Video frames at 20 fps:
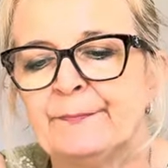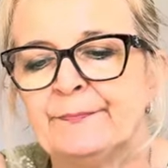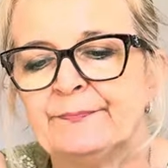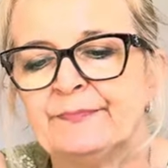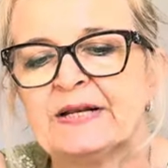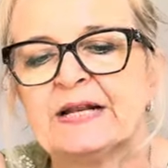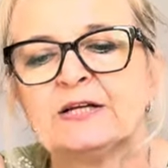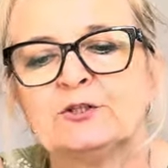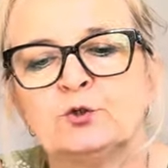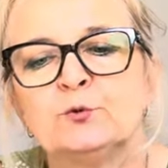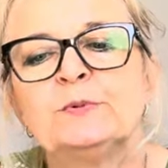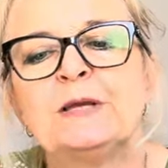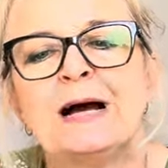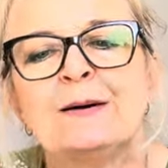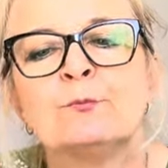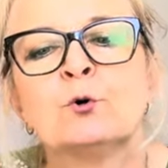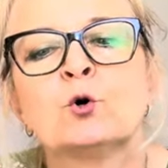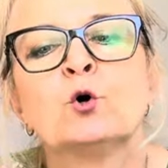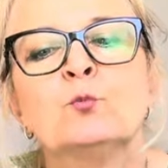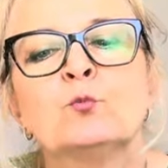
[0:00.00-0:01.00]
perché
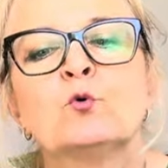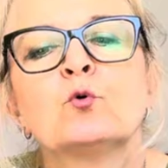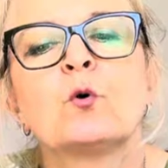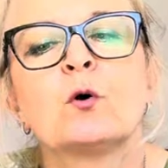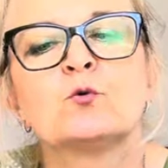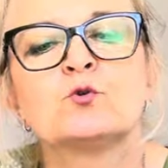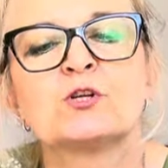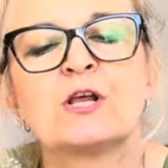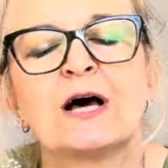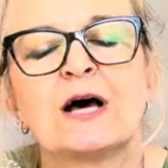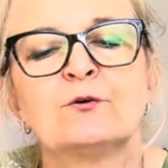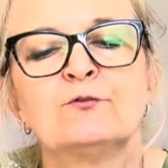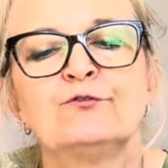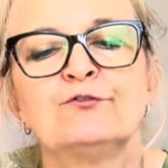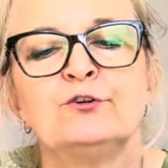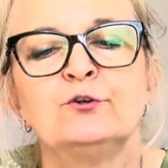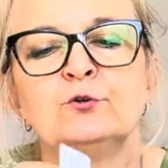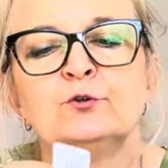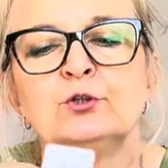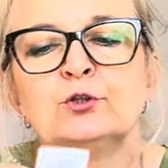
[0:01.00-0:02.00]
dobbiamo comunque usare un
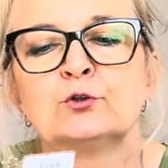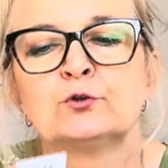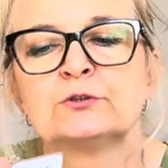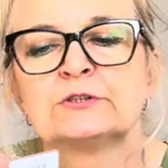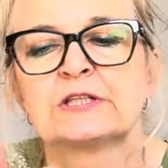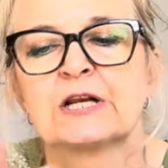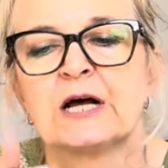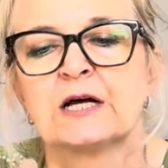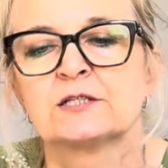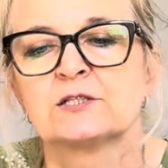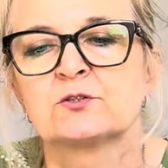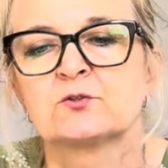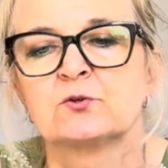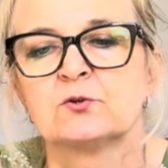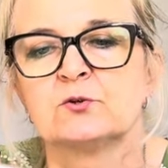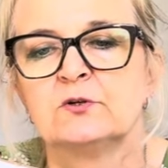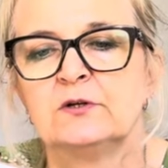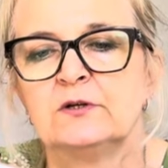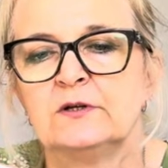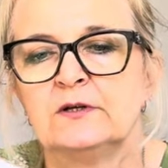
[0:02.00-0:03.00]
filo di
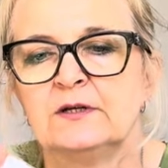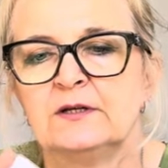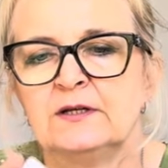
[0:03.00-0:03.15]
contrasto